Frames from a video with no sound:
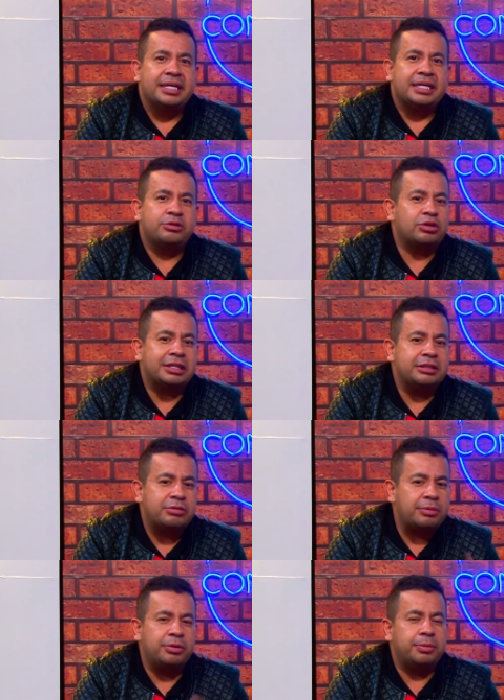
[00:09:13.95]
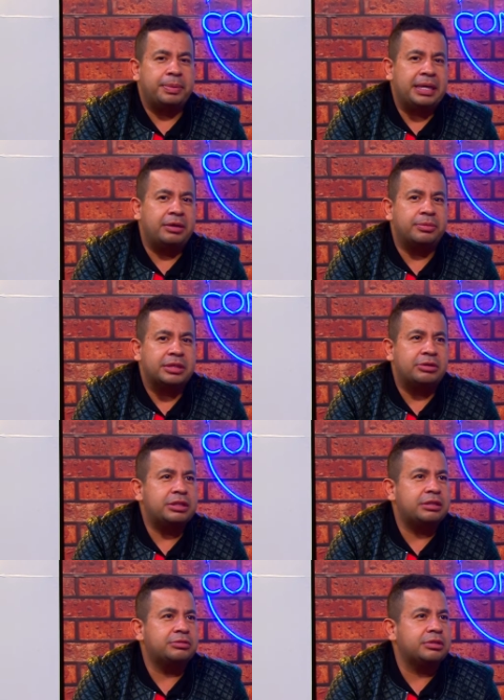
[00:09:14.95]
Yo casi no hablo del pelado, ya
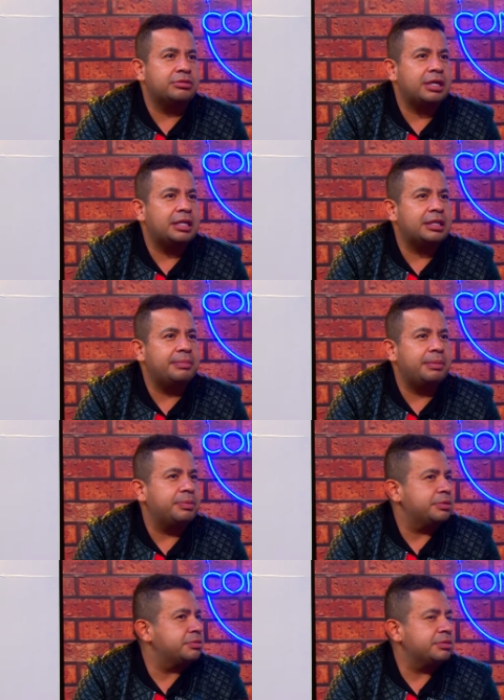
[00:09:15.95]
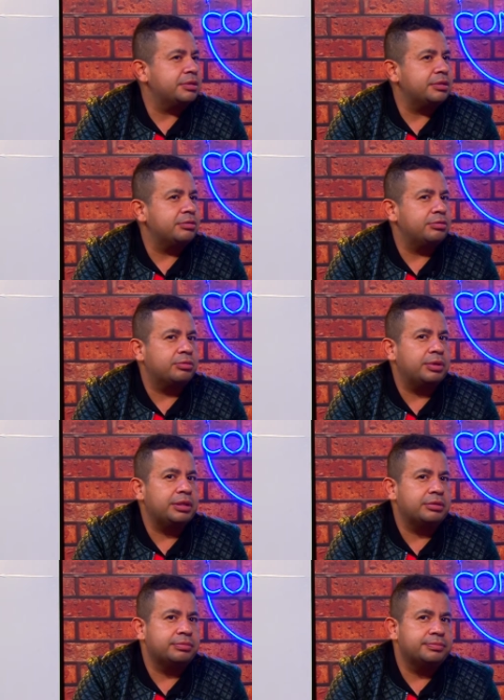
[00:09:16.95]
ahorita que usted toca el tema, pues lo
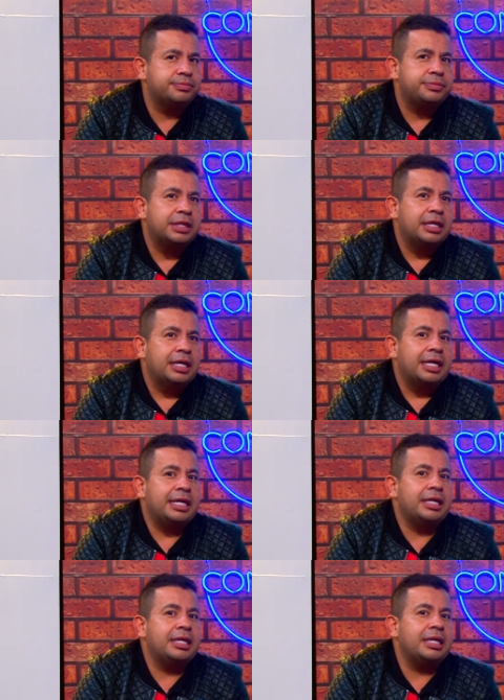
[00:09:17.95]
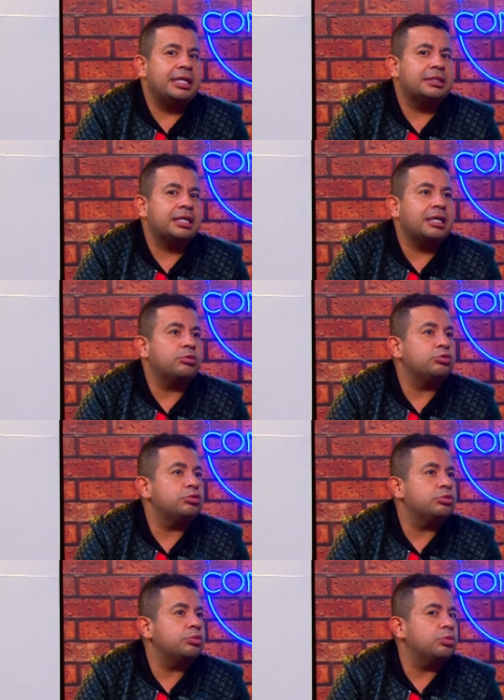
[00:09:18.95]
cuento. Él, se ganó
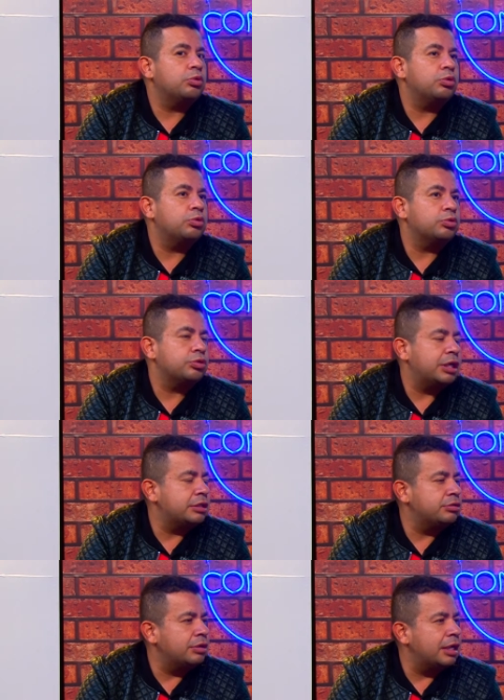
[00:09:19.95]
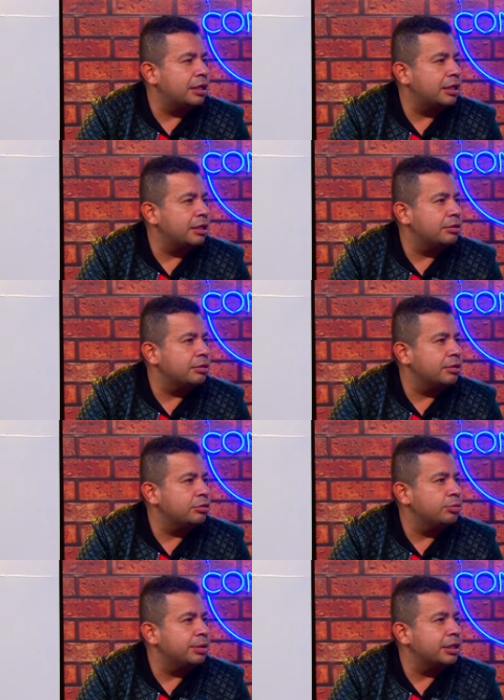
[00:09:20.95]
un, concurso nacional
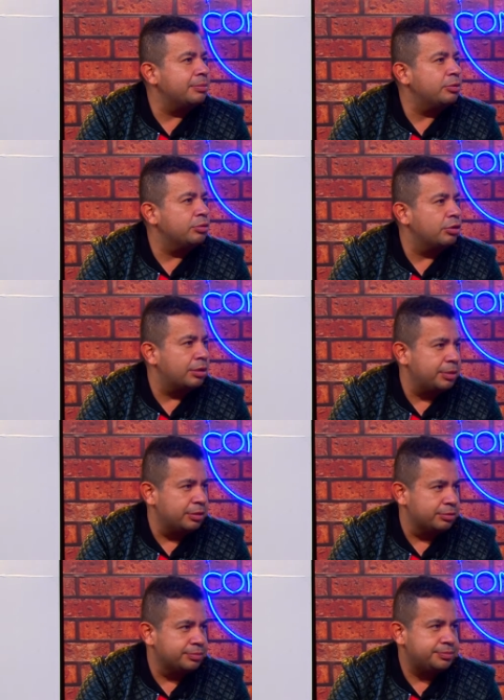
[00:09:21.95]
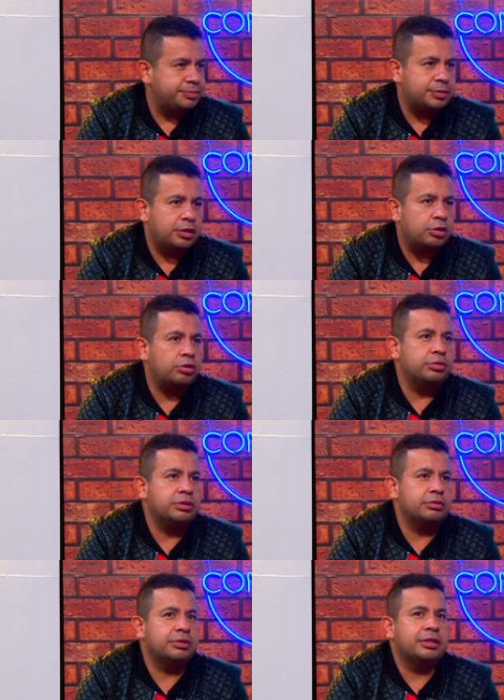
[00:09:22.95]
en, Yo me llamo Julio Aramillo. Sí.
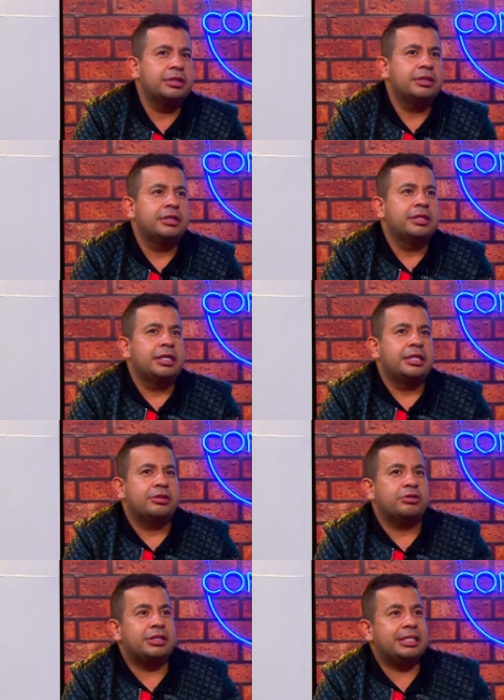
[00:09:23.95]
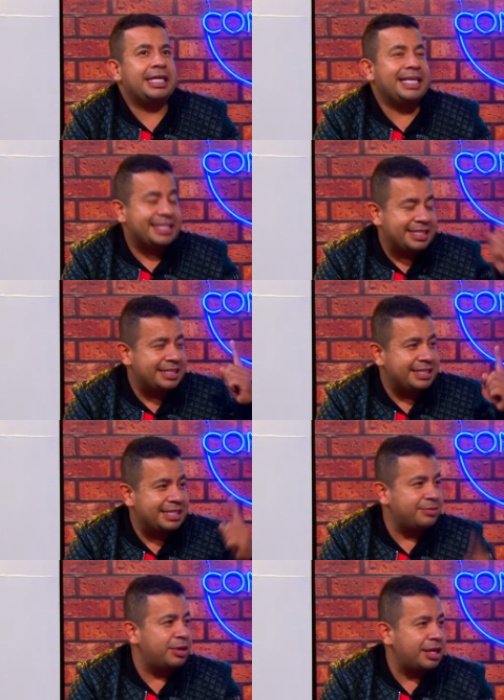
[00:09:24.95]
Robinson. Robinson. Entonces, ese sí
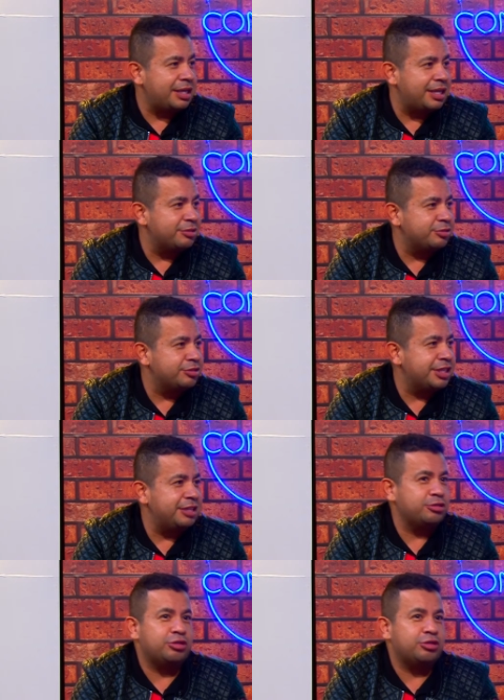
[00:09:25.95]
se juega a los 11 años.